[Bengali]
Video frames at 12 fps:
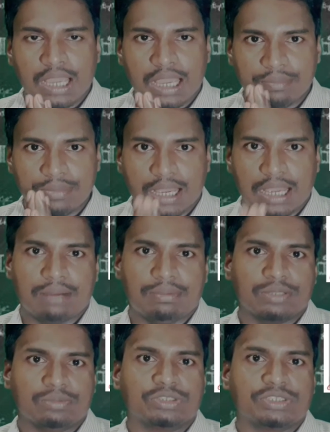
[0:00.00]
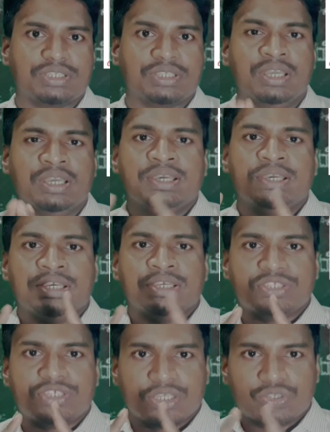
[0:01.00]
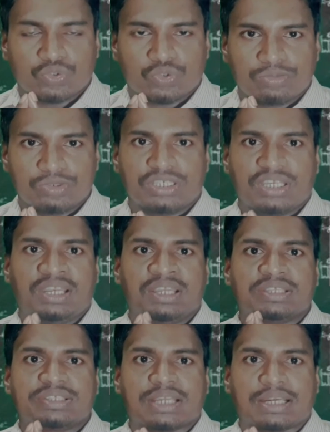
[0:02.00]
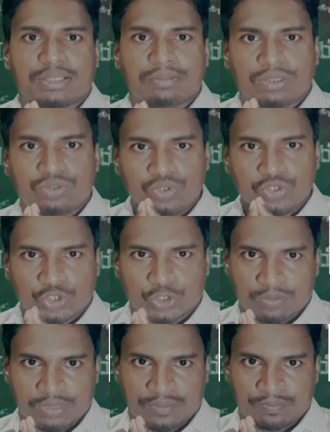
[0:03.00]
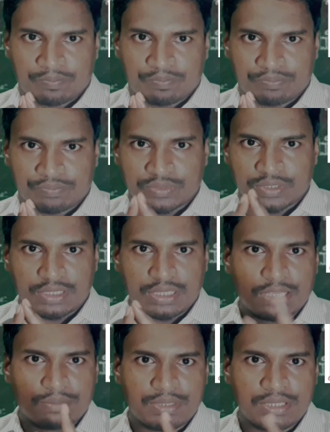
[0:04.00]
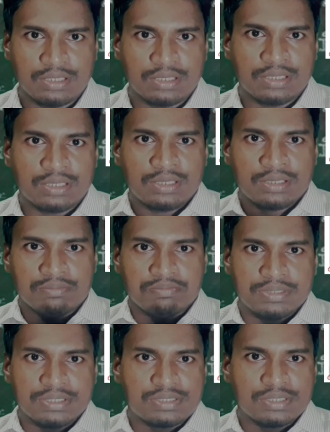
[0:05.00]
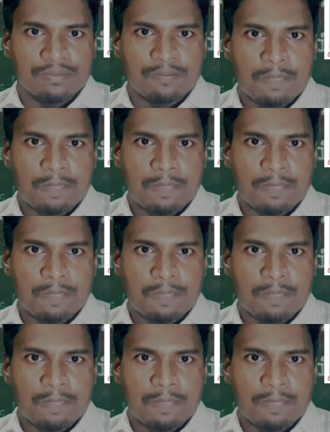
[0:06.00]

আমি আবারও বলতেছি যে চতুর্ভুজের চারটি বাহু সমান এ বি বিসি